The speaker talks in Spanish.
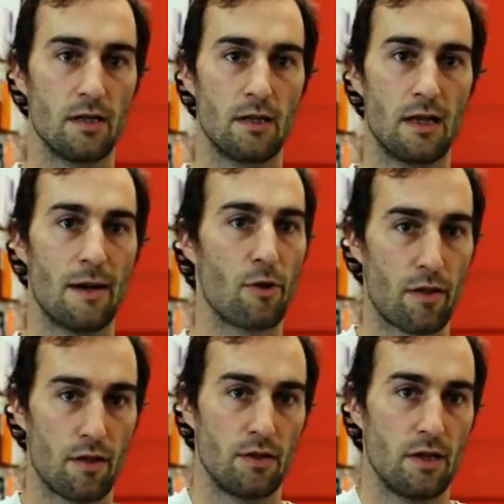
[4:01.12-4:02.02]
de,
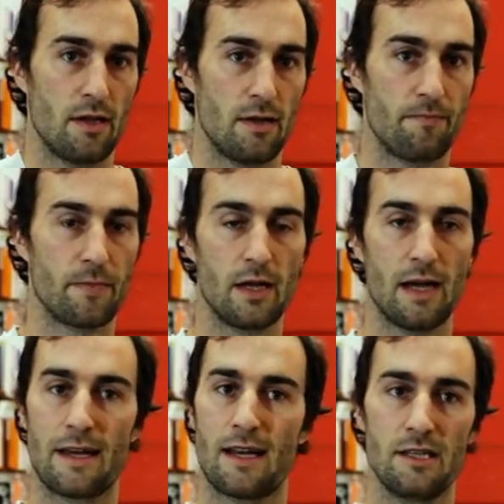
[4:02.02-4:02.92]
elaboración de
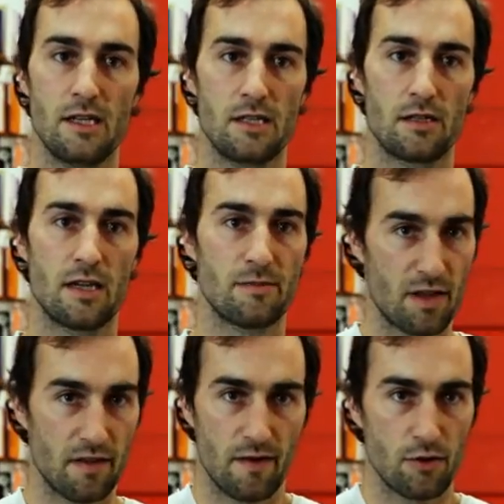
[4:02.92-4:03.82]
análisis
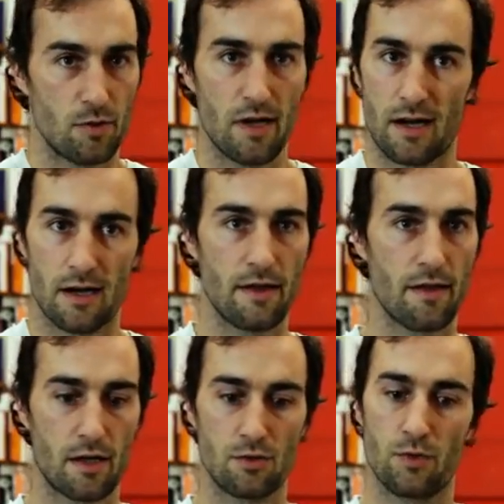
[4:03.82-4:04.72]
específicos sobre la
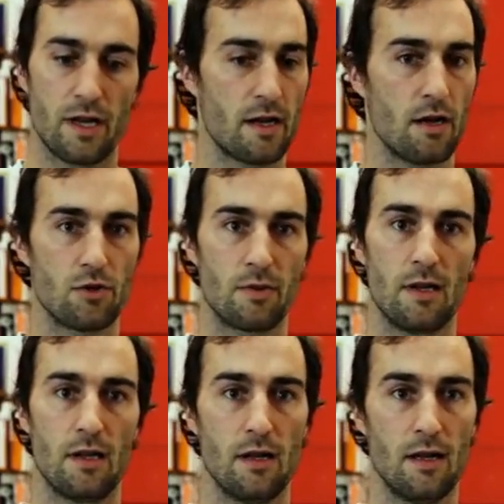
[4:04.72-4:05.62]
realidad asturiana, sobre